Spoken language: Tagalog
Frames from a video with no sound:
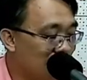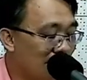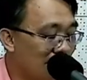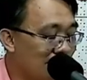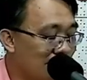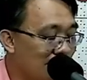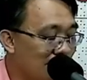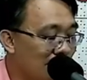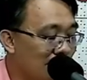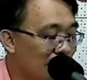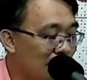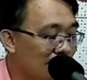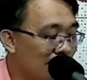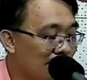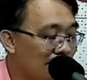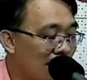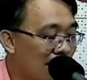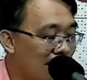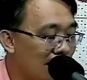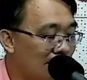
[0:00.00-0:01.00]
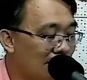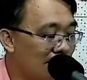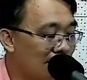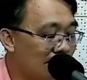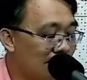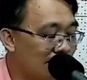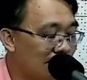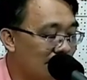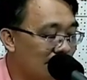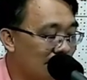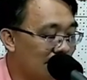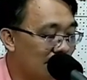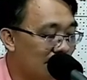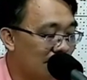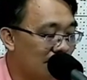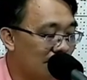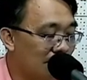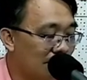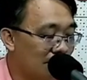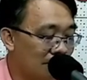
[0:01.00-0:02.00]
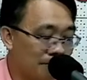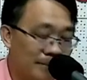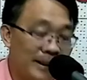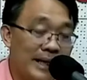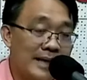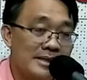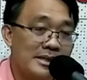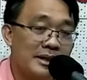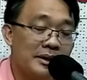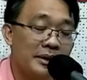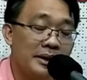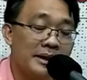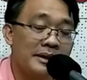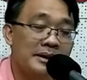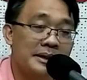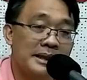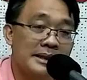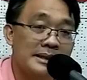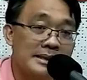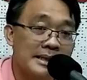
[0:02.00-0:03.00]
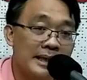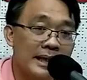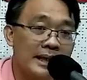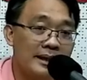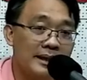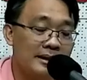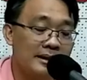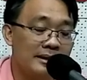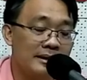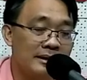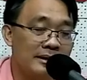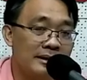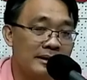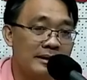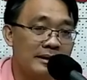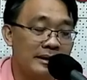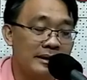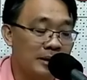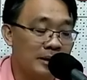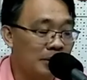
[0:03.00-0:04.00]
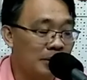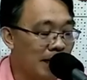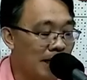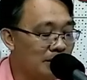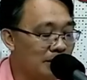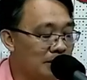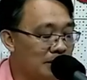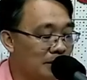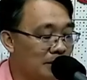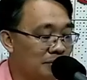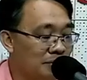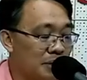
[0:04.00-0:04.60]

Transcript: Padasan to ang kitaan iti, uh, padasan to i-translate iti Ilocano.